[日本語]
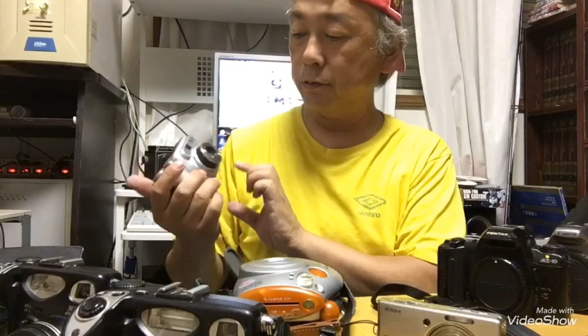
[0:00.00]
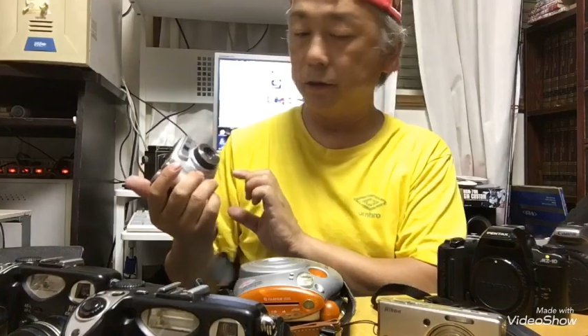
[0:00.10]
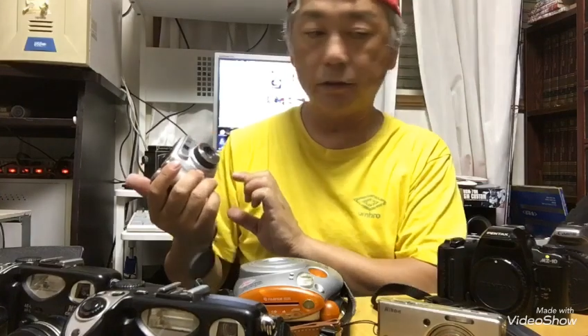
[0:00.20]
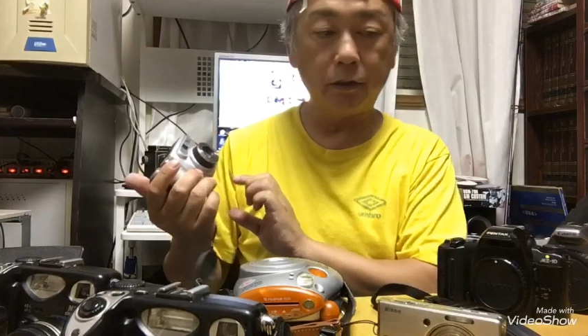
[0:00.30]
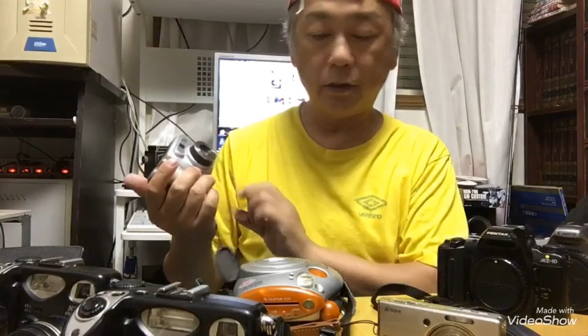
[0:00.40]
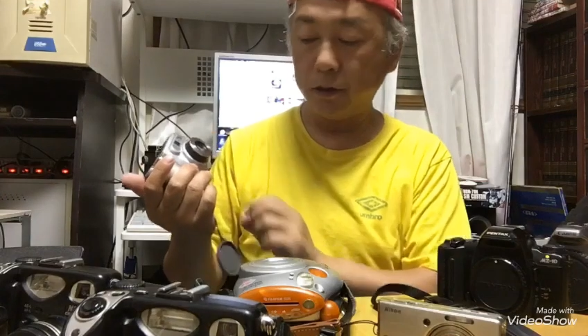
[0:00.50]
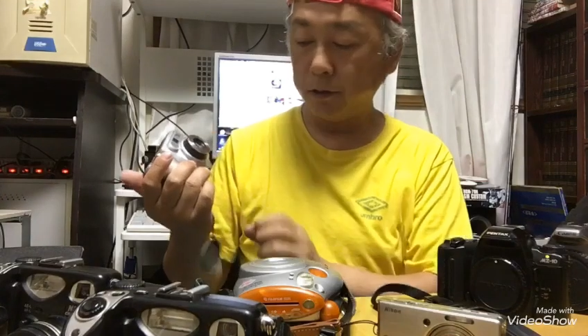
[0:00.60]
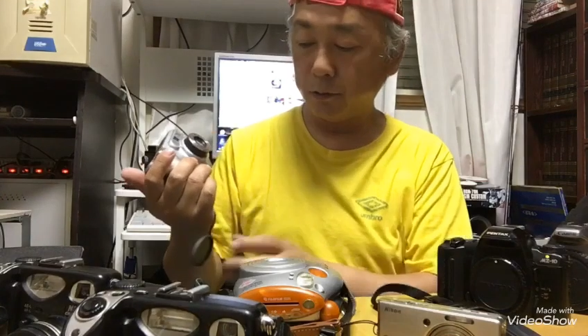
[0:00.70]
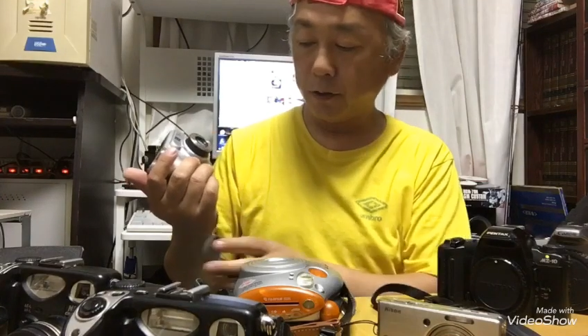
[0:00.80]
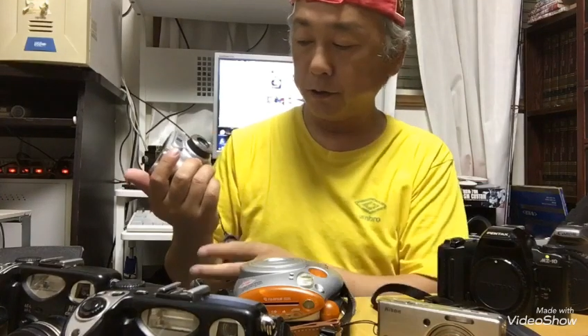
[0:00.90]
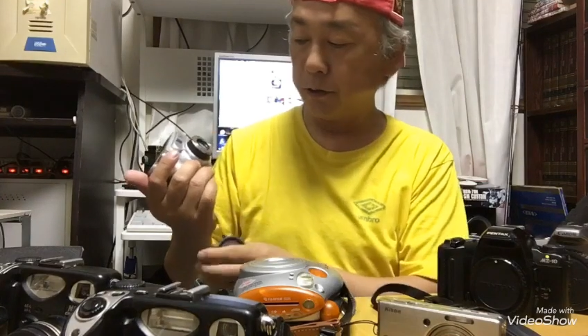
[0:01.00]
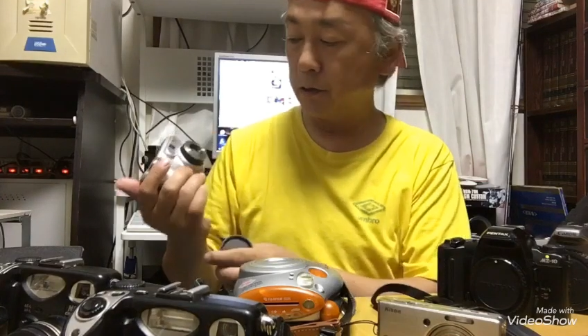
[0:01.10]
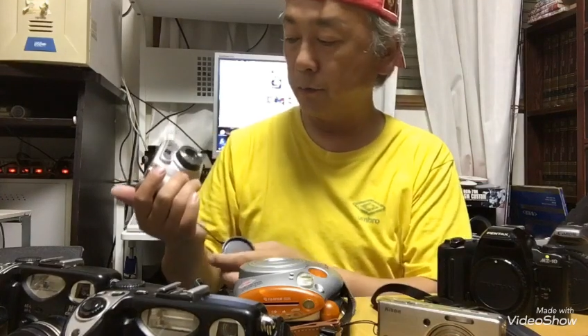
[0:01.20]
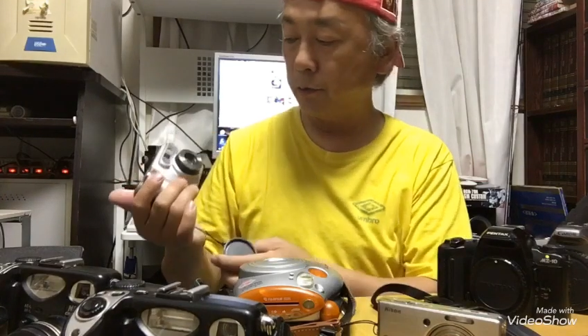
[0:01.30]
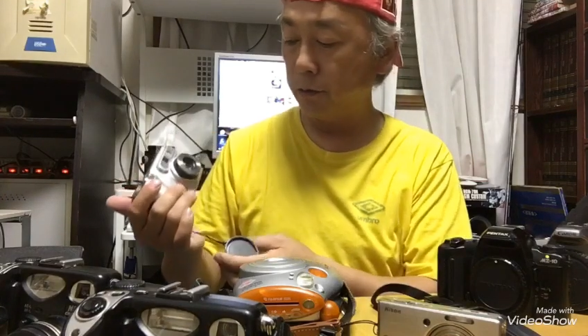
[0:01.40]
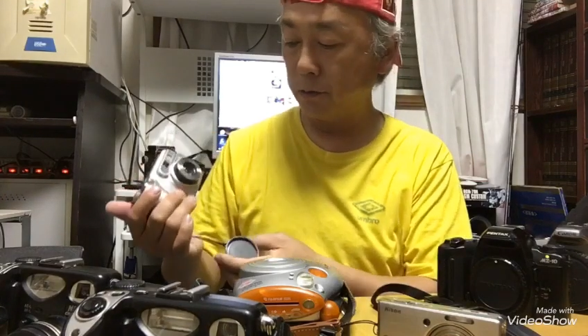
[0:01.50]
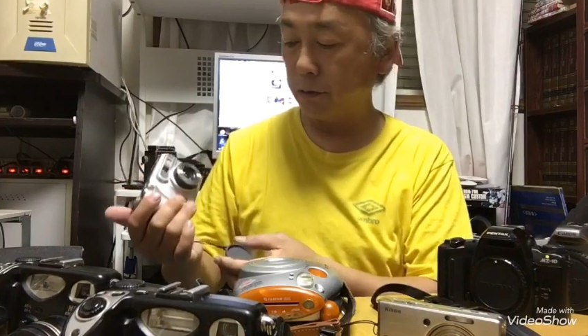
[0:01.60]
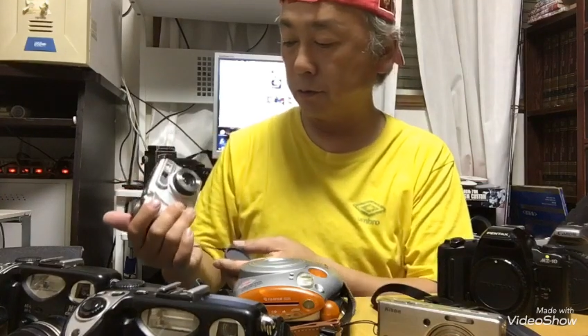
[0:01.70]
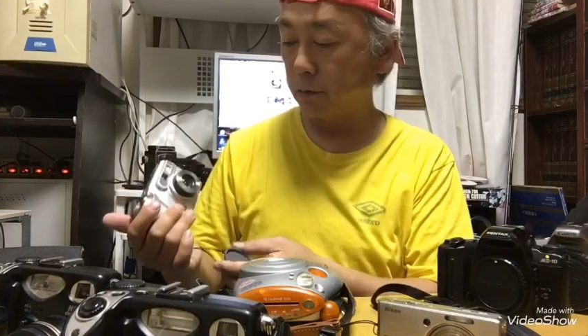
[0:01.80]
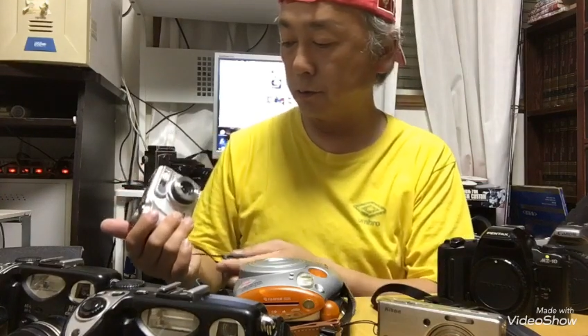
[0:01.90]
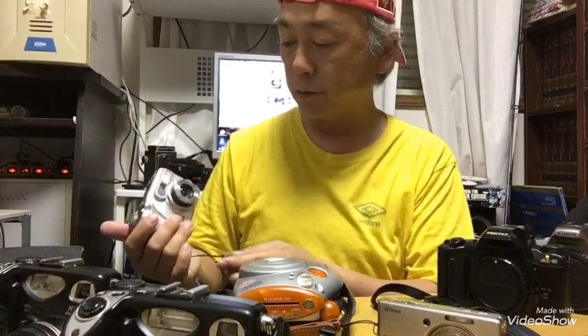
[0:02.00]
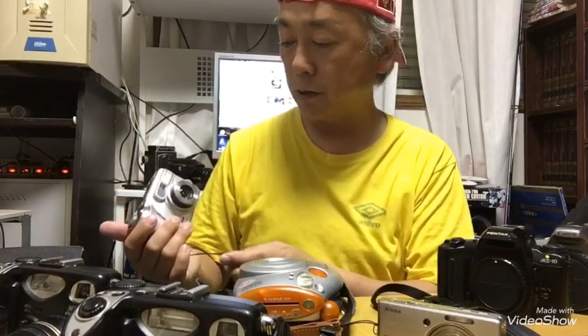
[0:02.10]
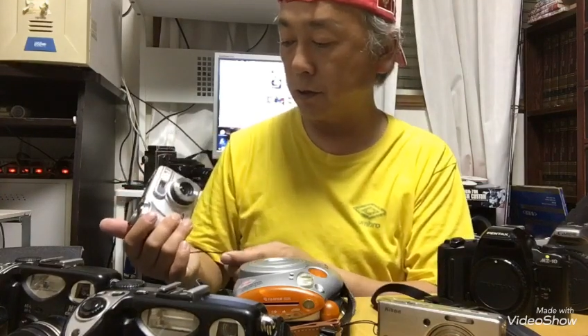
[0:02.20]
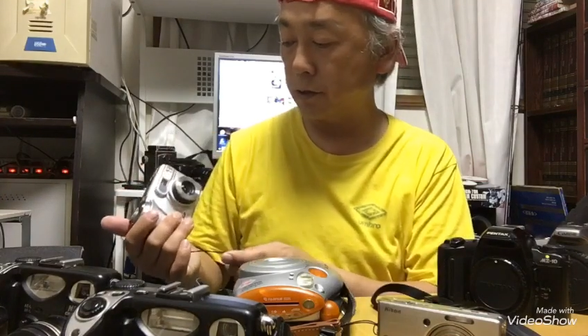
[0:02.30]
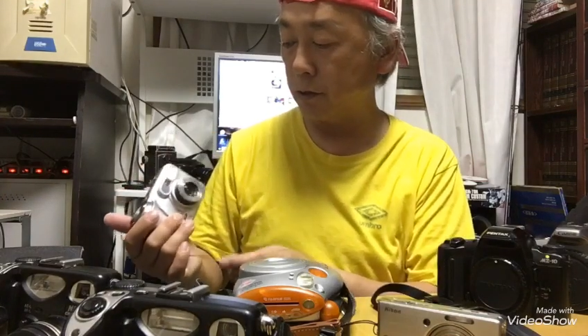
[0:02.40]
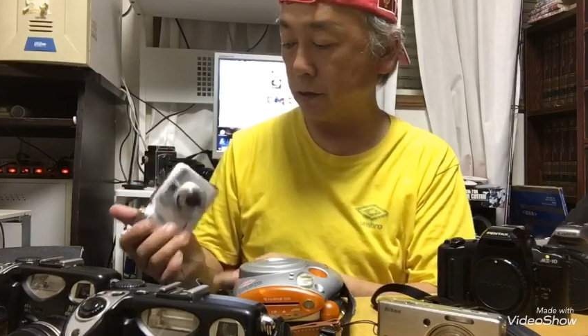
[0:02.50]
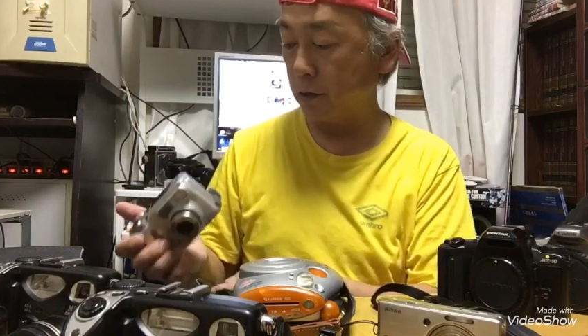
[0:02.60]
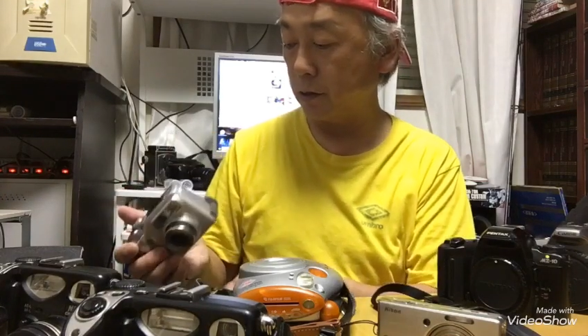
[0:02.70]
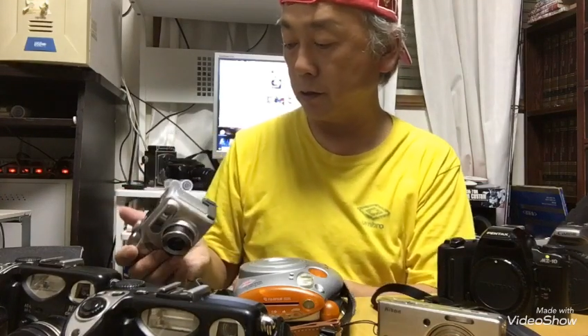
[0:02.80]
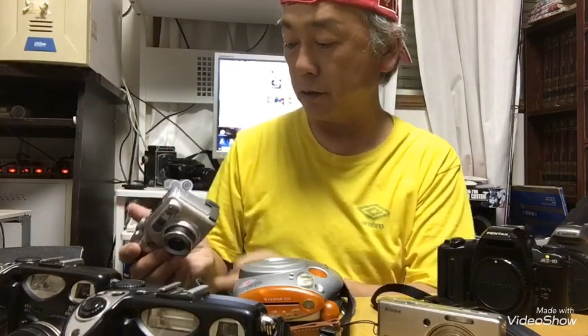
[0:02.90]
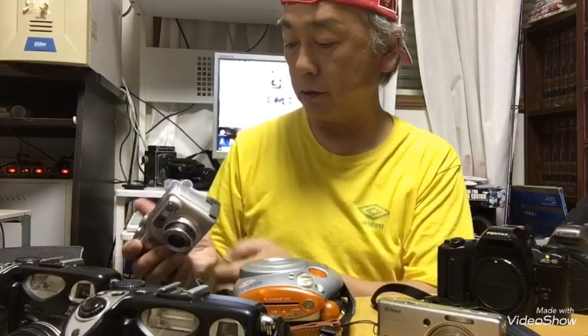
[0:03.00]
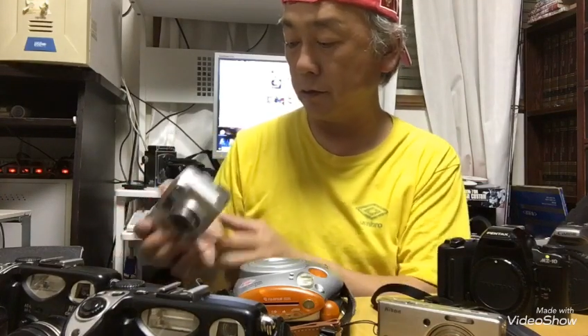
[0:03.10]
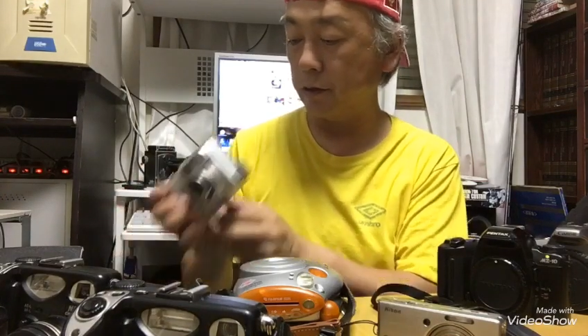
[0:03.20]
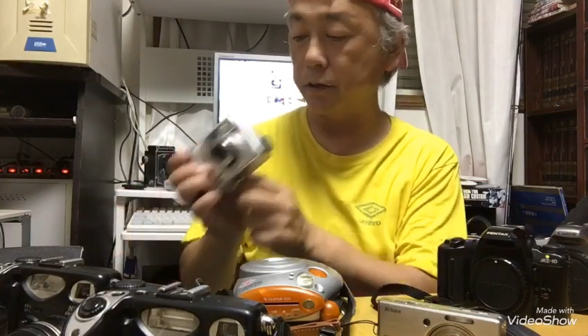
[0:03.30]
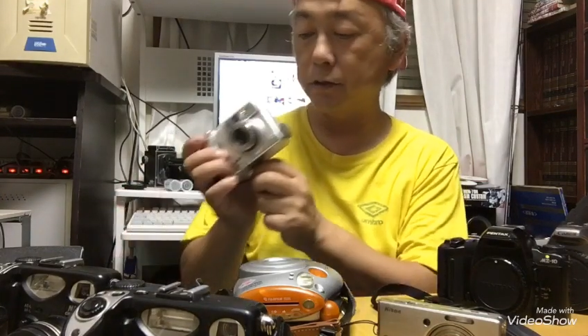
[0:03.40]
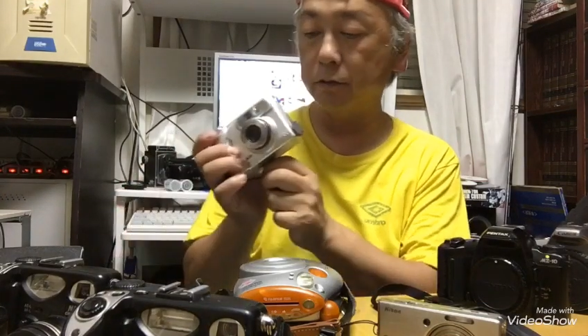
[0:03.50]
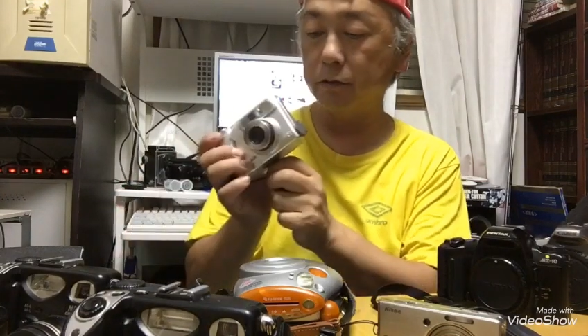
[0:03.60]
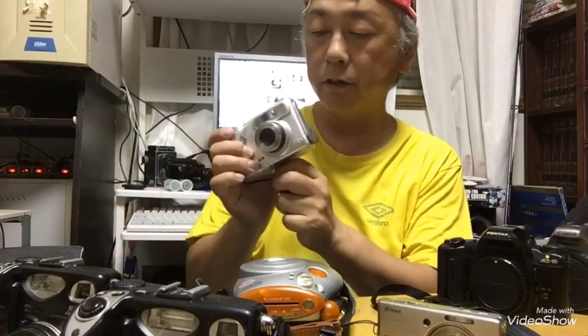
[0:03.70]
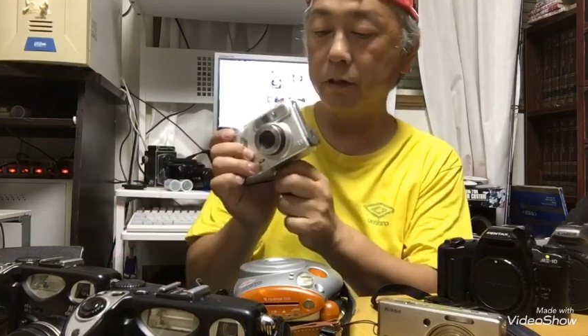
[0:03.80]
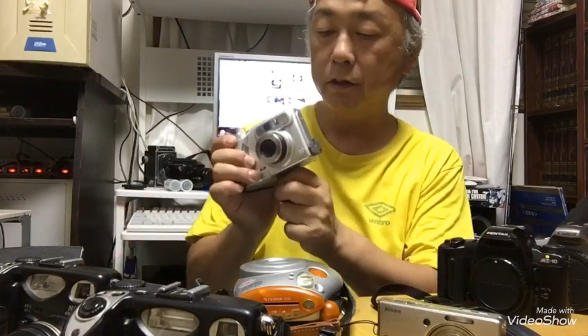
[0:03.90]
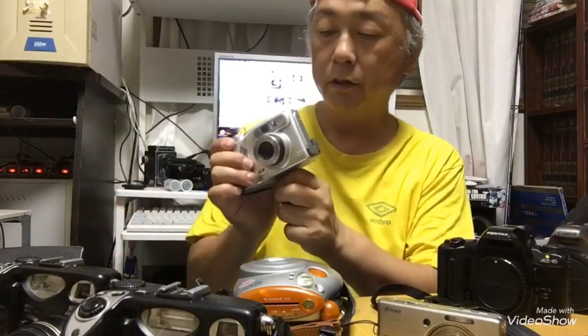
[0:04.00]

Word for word: る SD カードが果たして持ってるかっていうのをちょっと探さなきゃいけないっていう話ですけどね。